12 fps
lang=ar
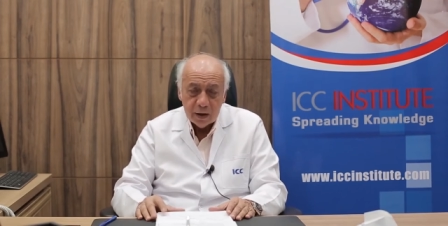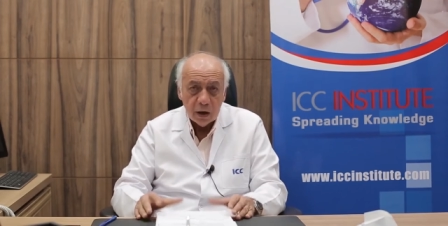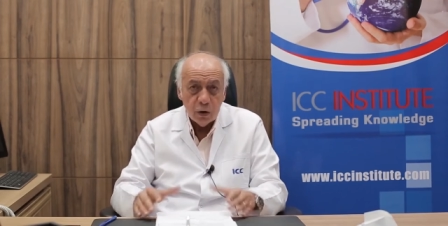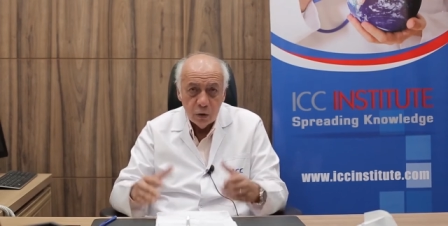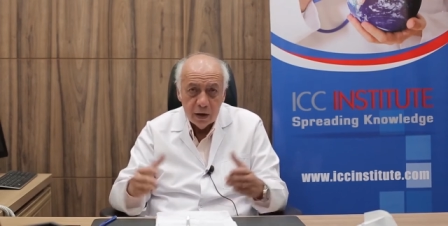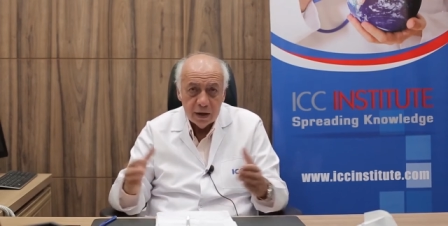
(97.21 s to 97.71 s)

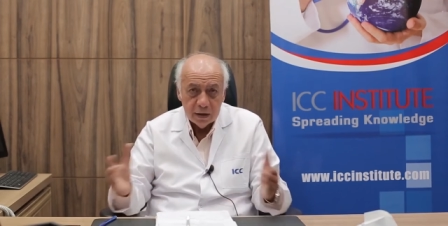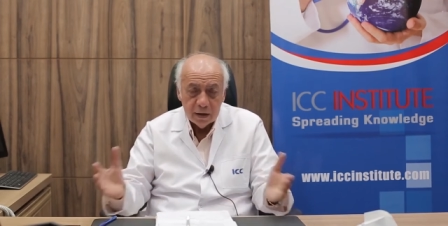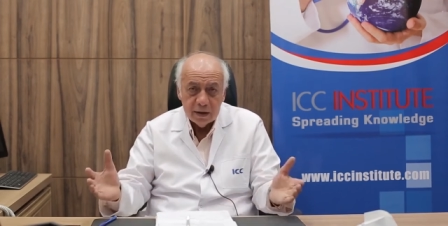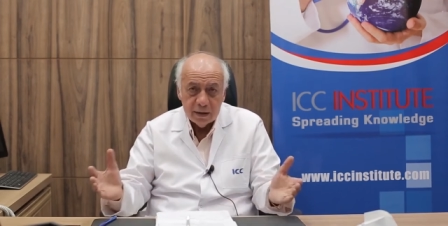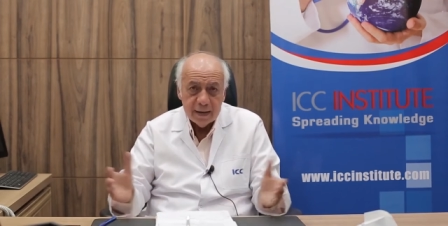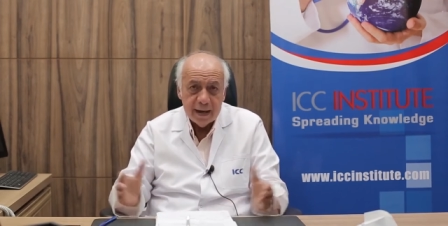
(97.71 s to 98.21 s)
اللي هو
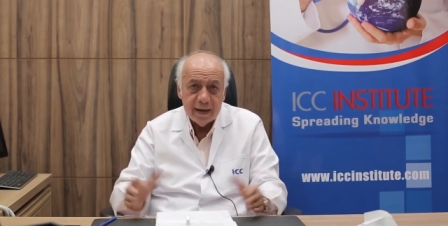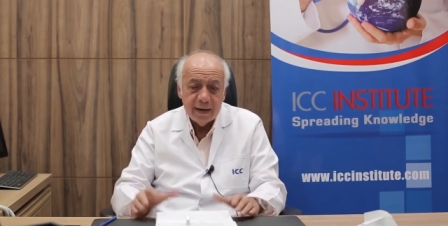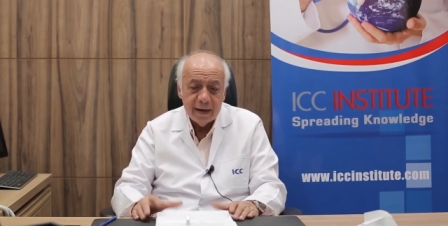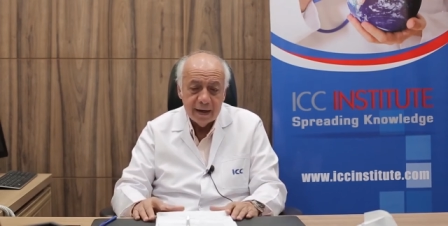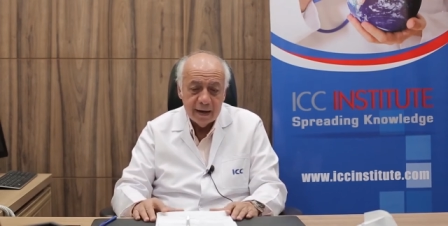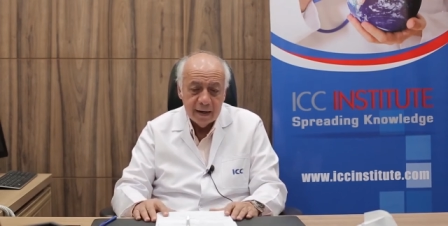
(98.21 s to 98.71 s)
اللي
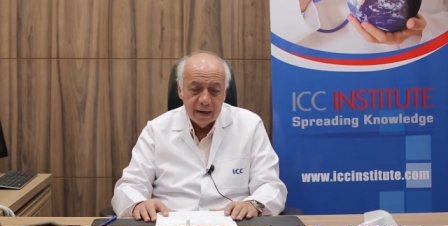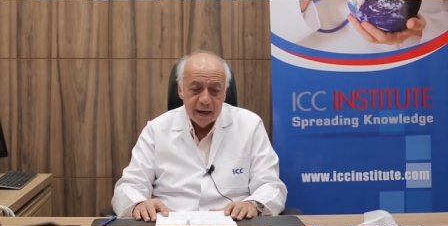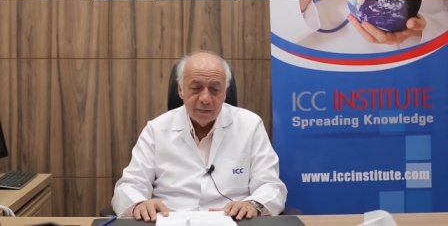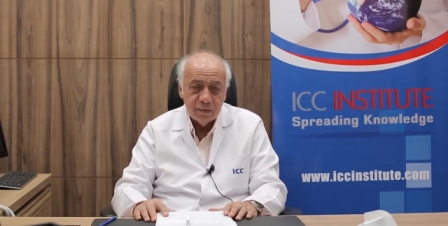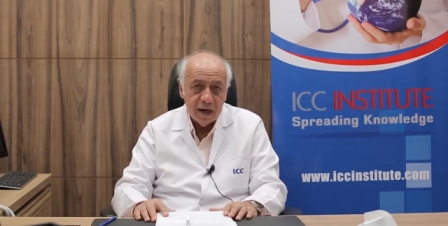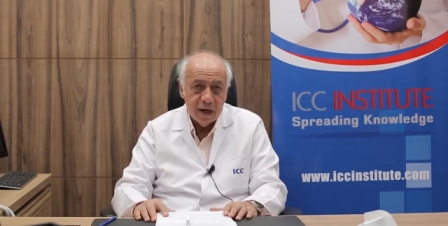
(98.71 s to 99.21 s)
بقالنا
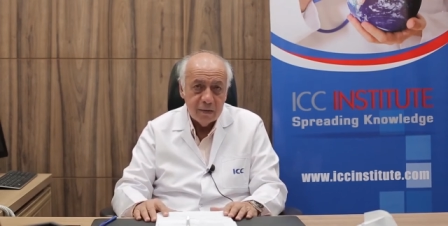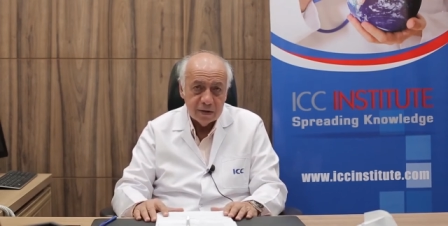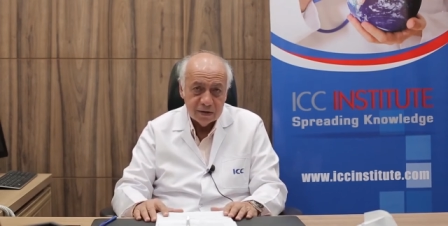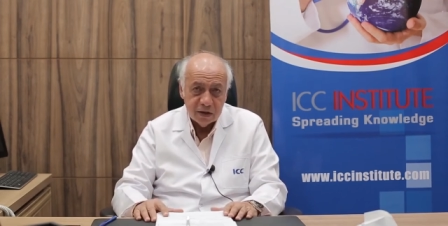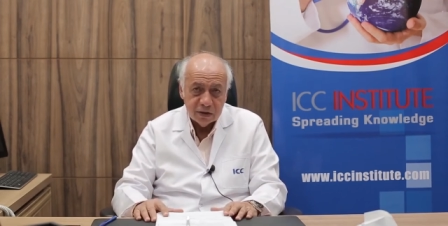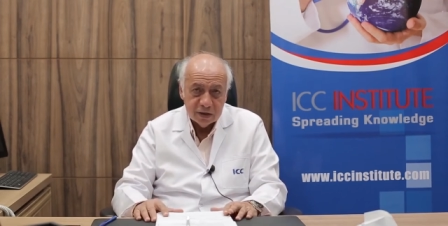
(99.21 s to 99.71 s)
الحمد لله
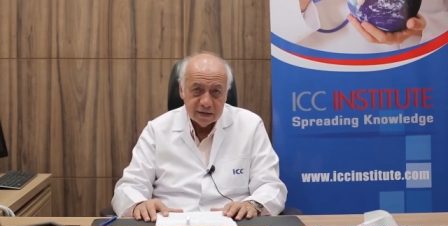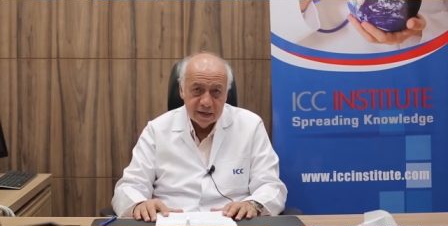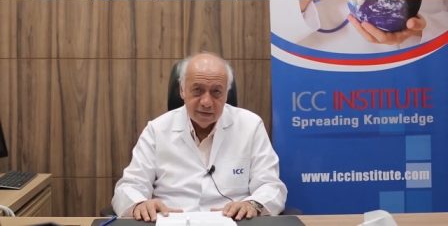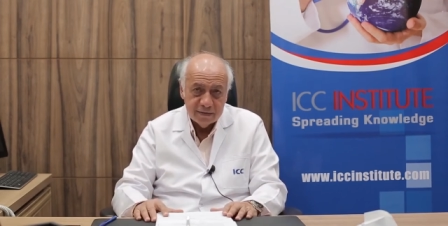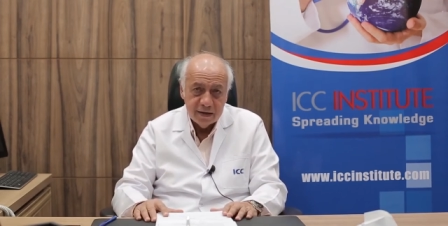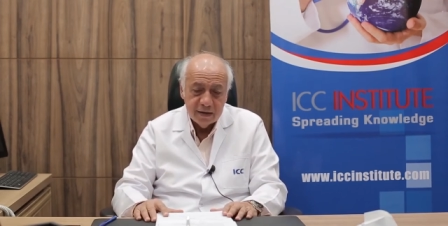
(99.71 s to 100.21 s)
15
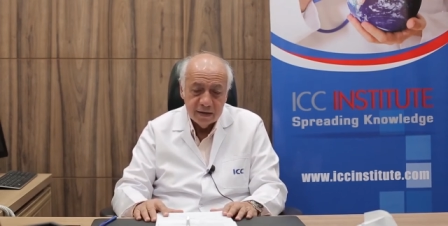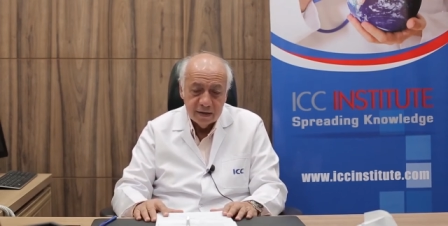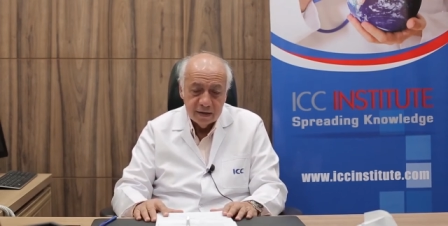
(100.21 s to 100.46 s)
سنه فيه